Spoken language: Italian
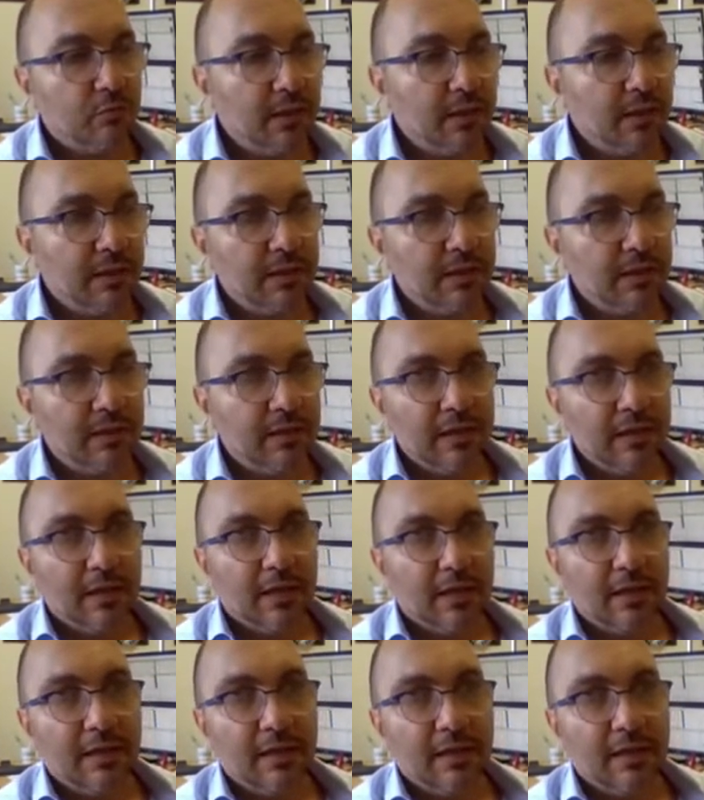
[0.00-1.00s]
Quindi
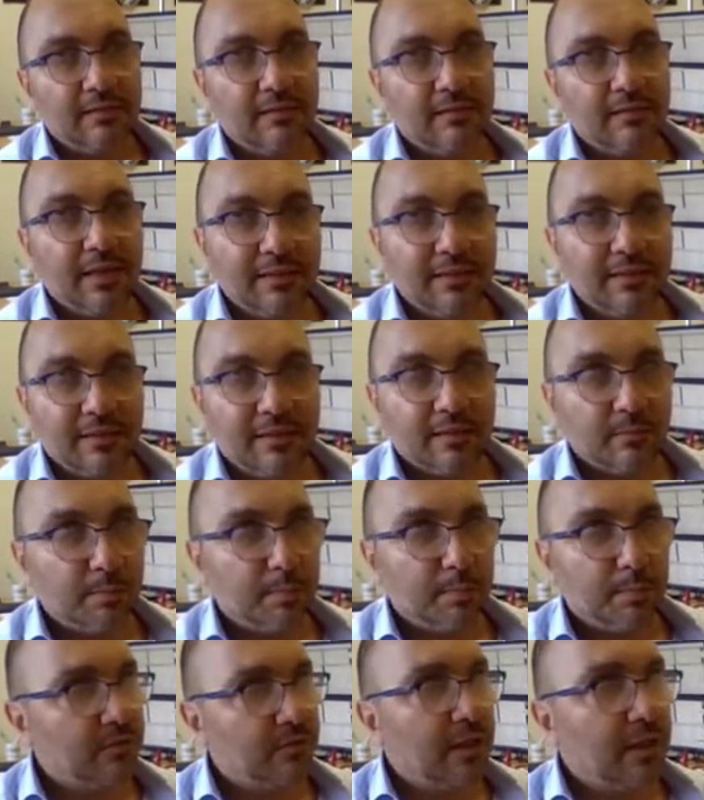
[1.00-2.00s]
eh, senza
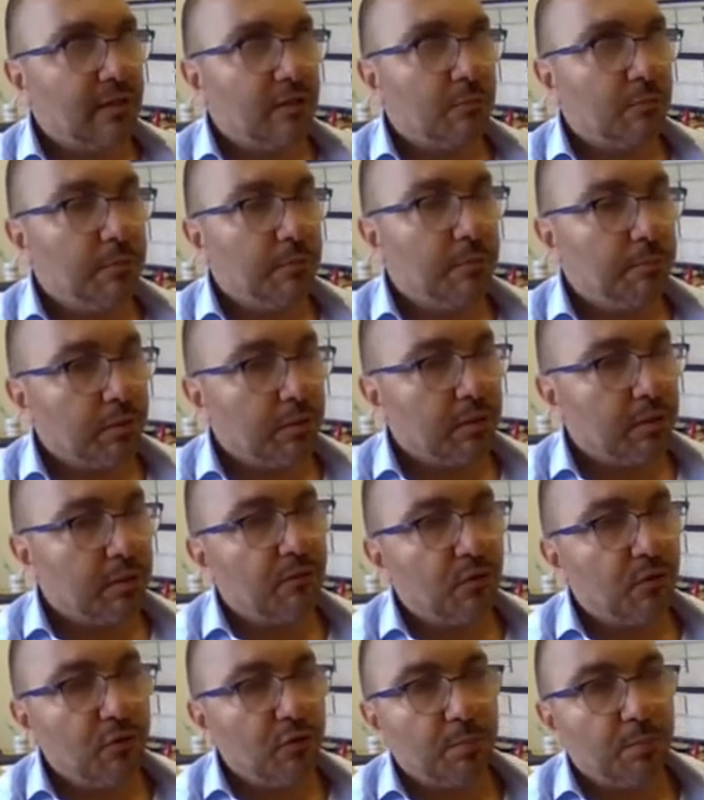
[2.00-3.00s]
spostare troppo il
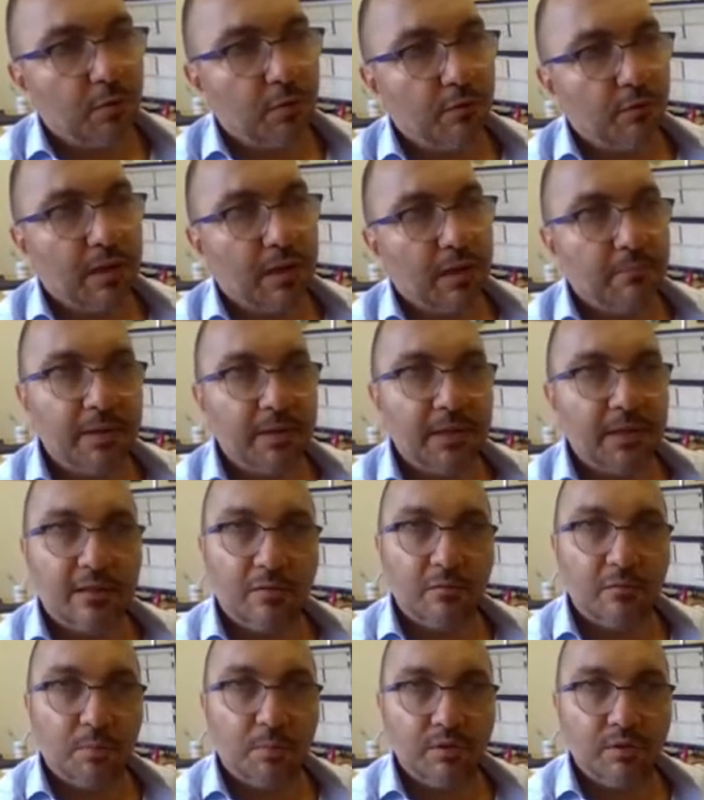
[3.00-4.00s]
portafoglio provi a
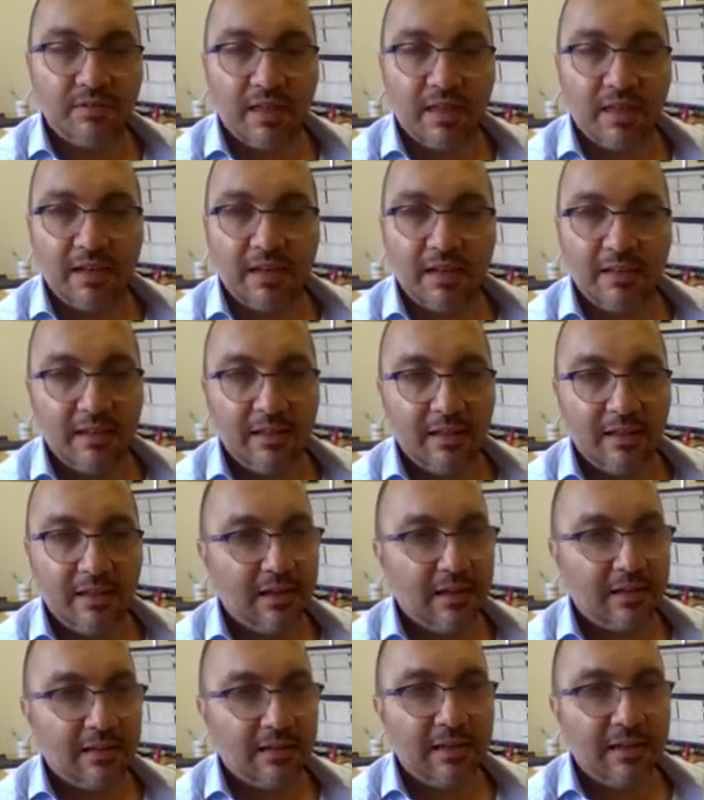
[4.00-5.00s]
mettere un po' di sale
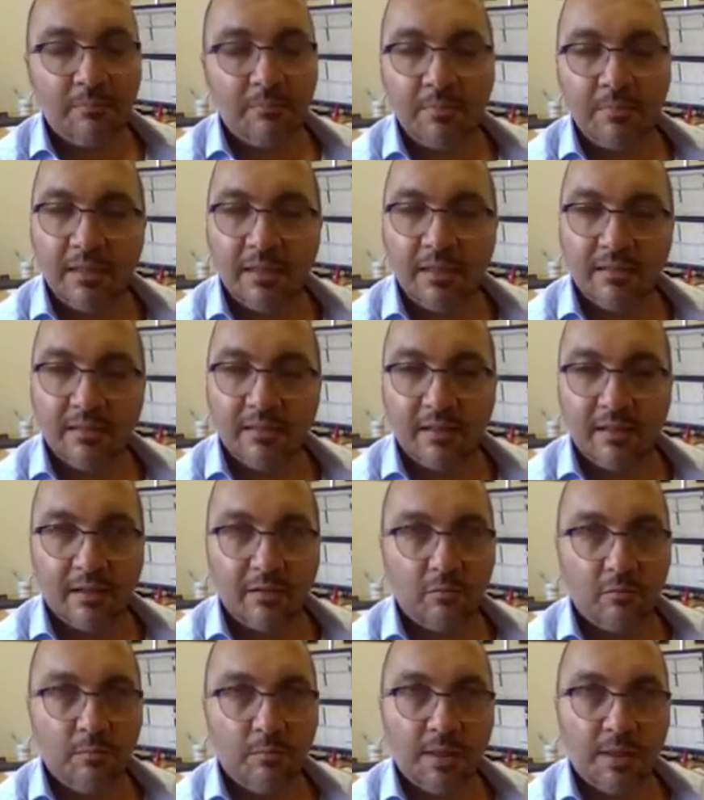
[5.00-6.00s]
nella, nella
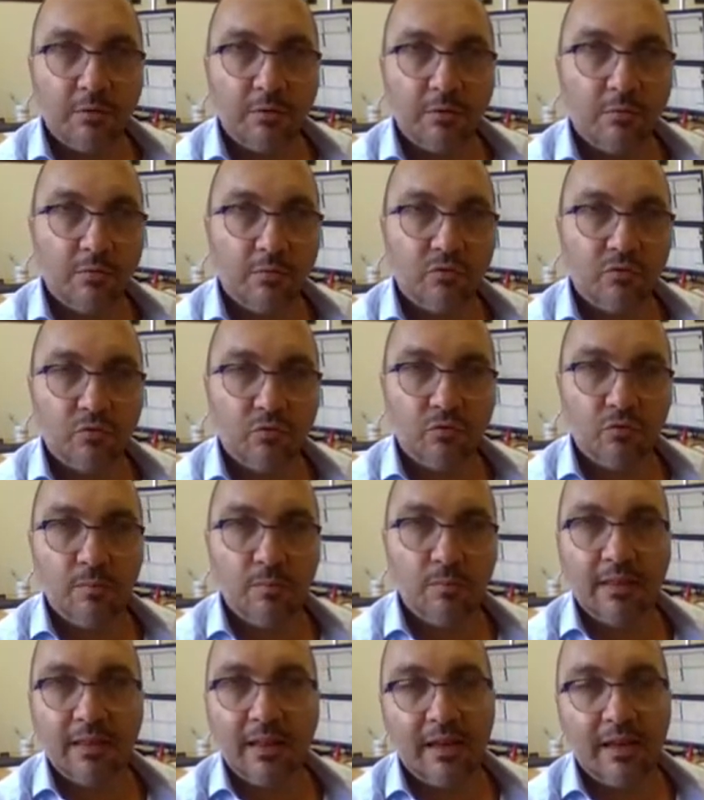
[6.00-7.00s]
minestra comprando questo
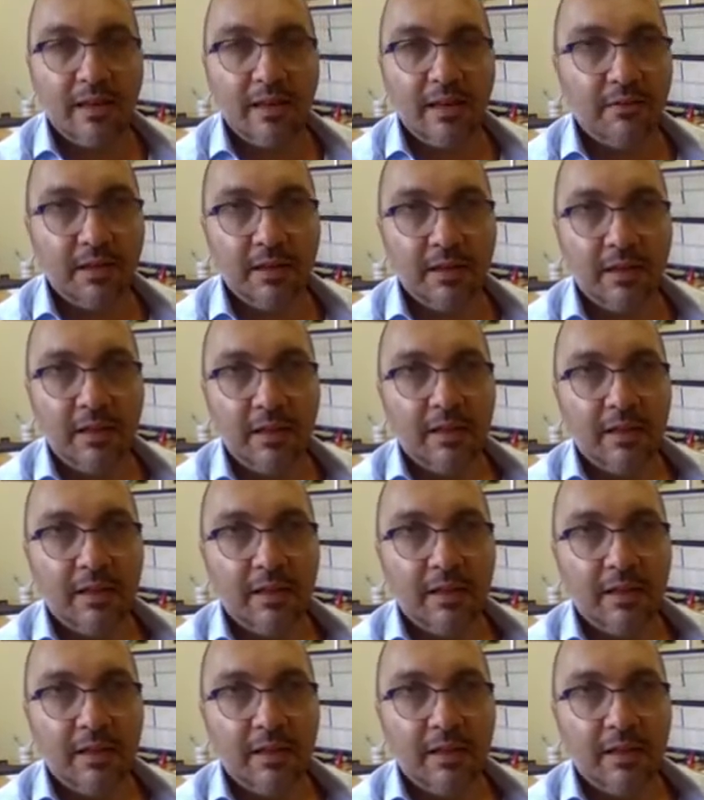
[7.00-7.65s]
strumento a leva.